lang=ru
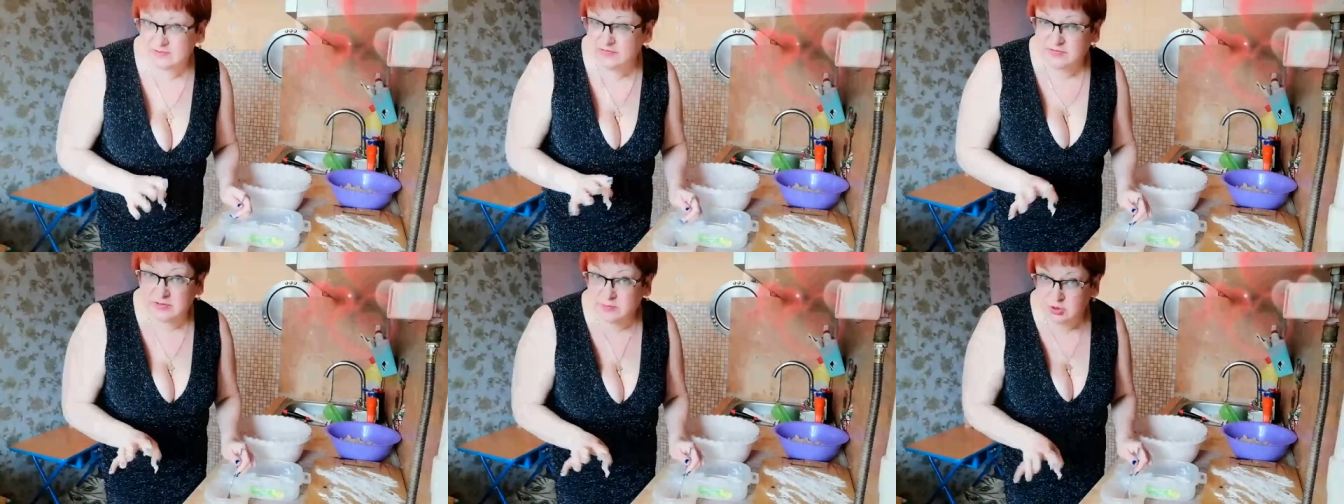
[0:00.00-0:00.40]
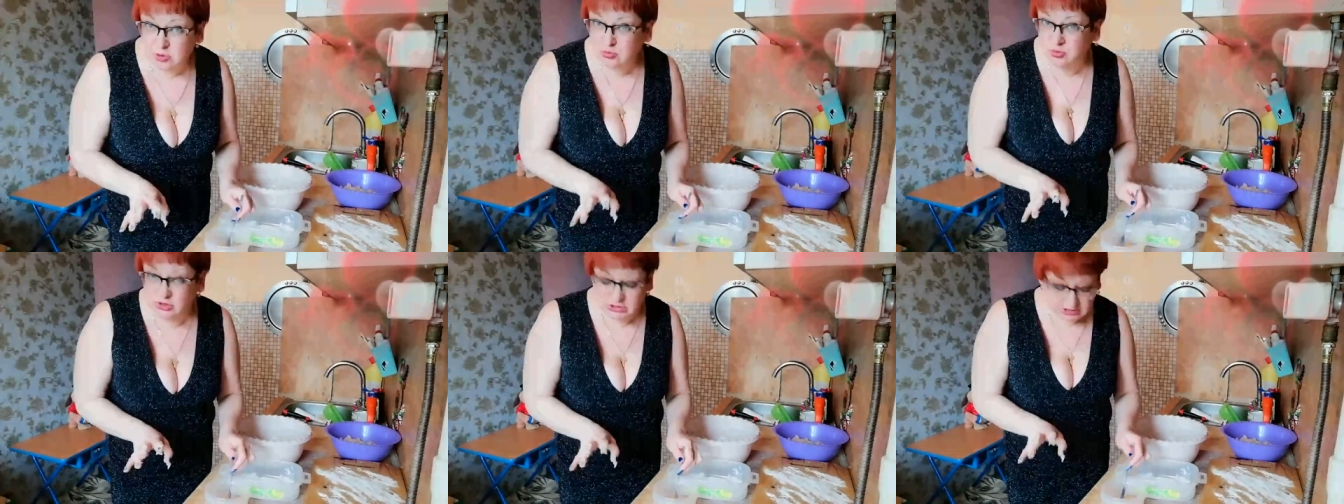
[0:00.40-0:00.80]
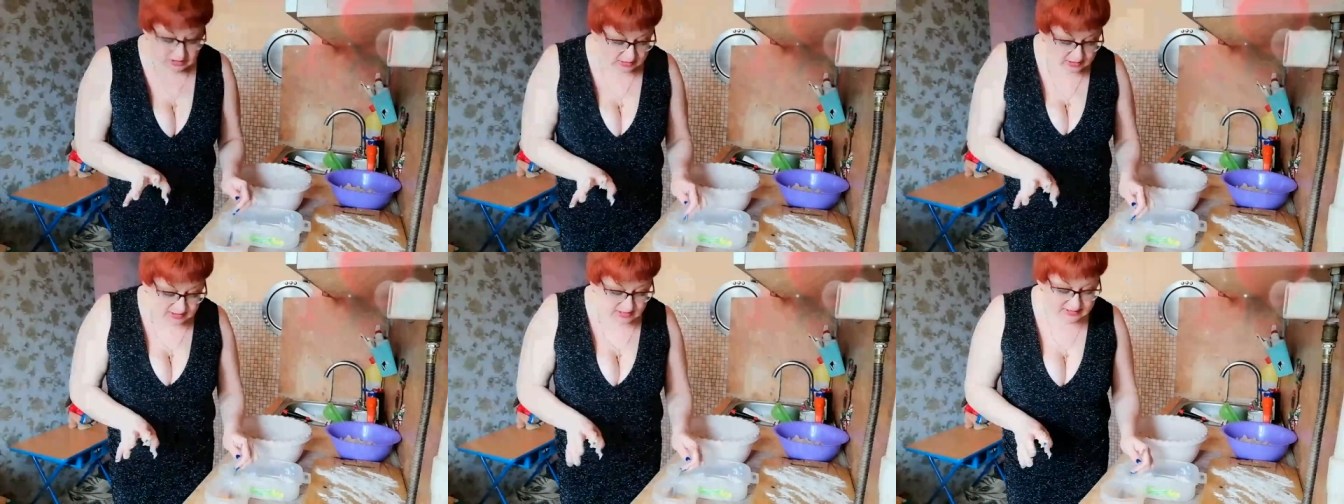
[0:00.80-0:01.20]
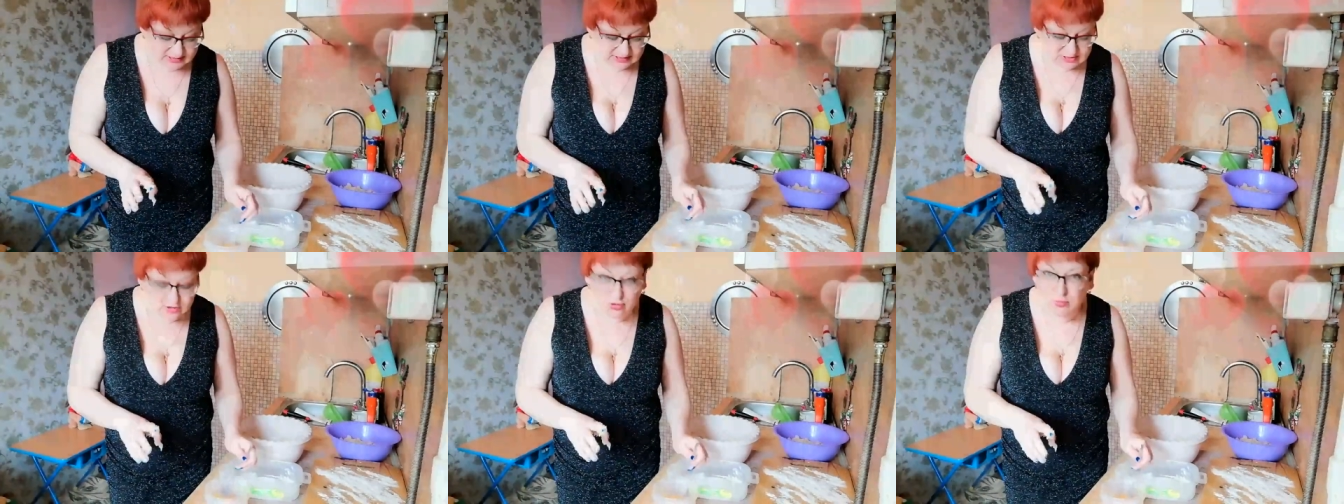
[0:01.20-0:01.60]
вы формируете как
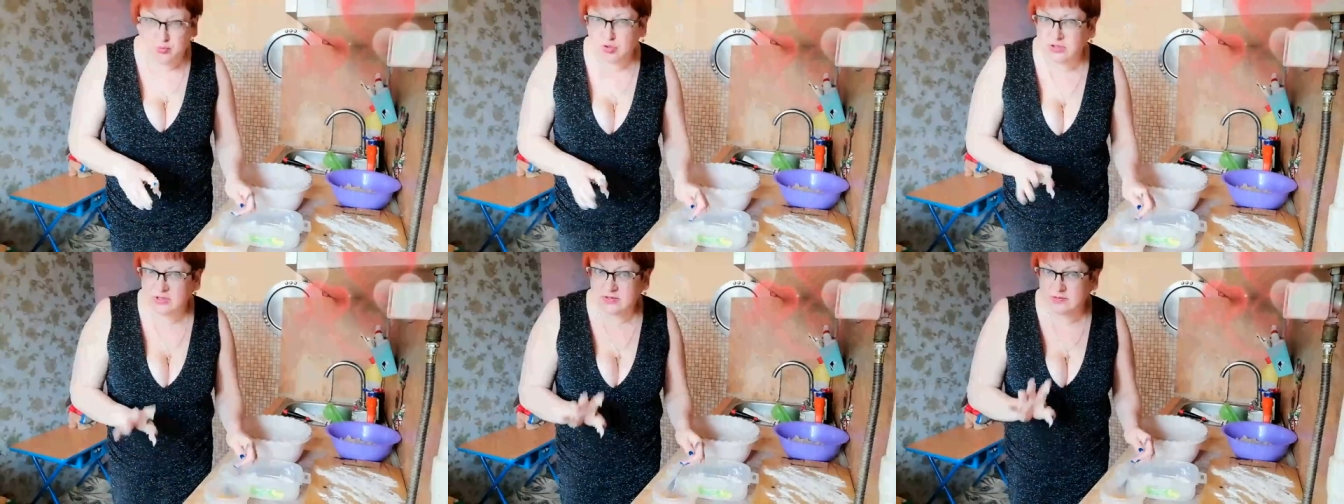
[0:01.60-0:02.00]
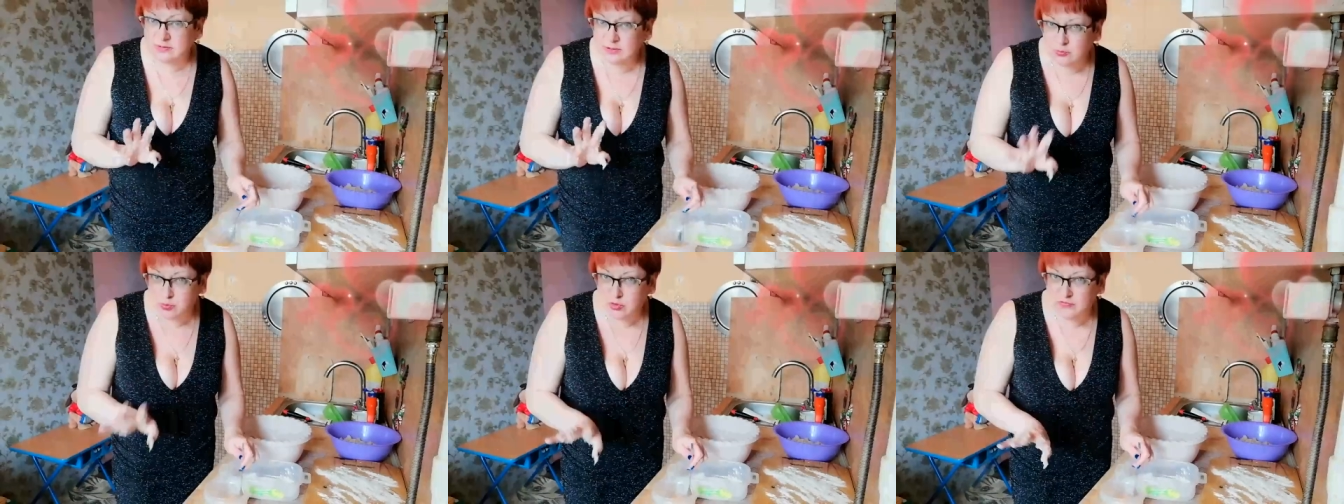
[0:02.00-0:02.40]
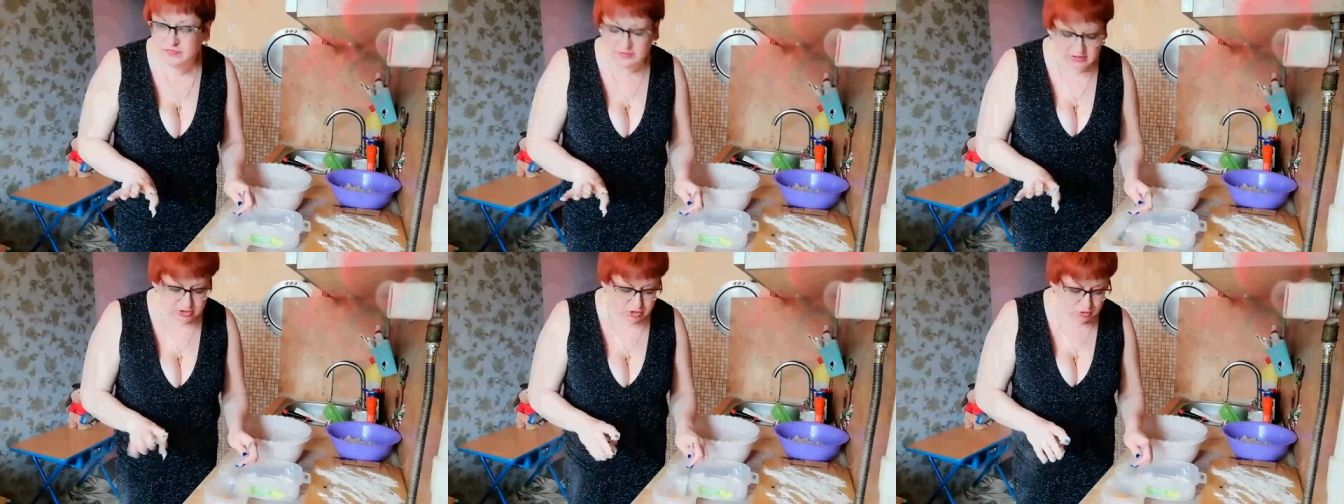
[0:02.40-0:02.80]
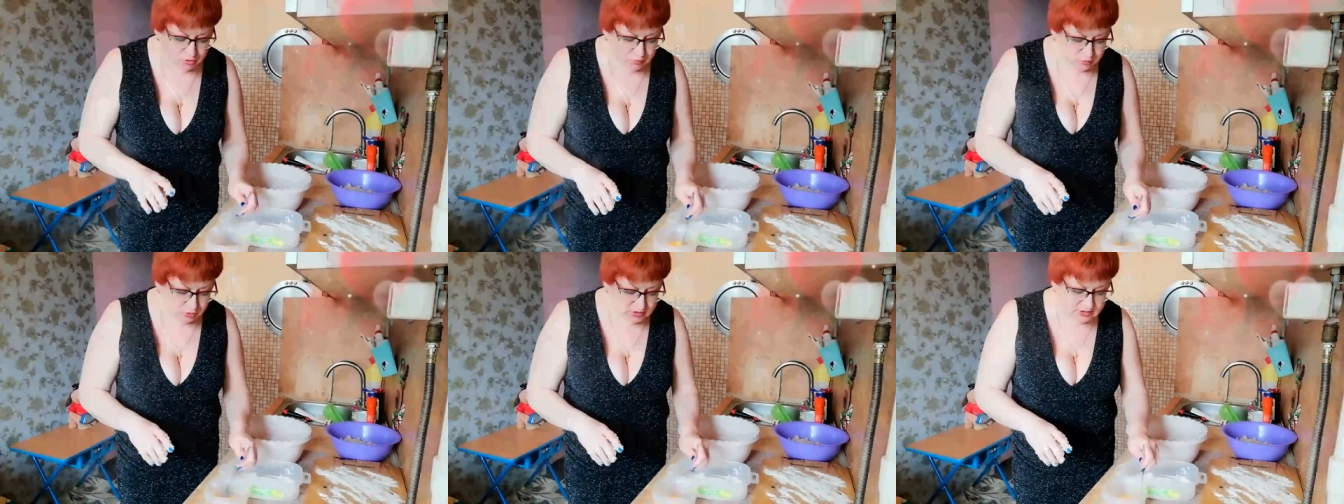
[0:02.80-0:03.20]
хотите. Любое, любой фарш,
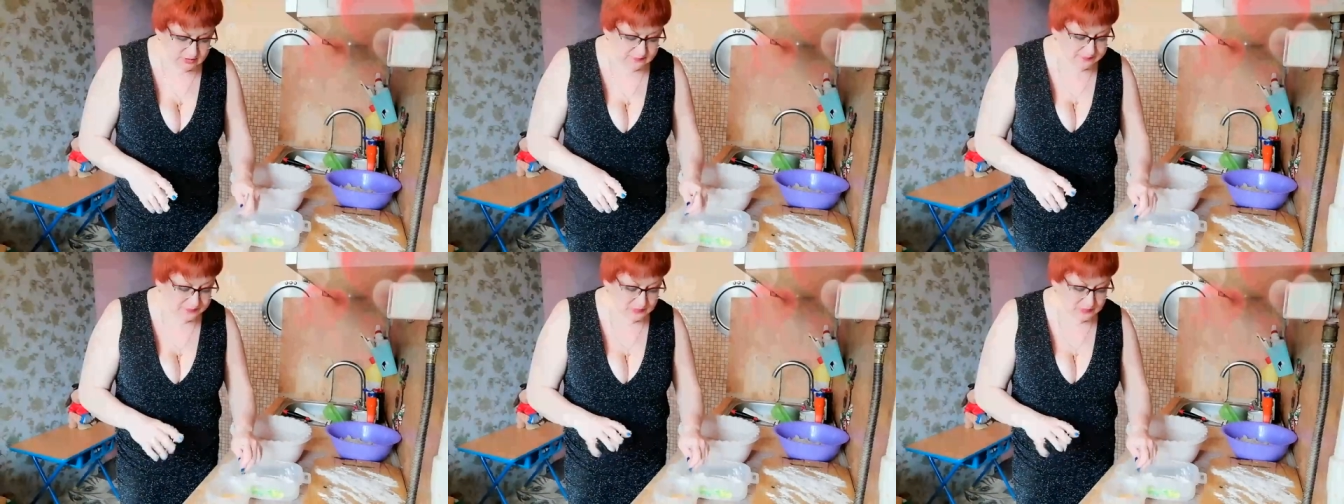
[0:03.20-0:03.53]
любое,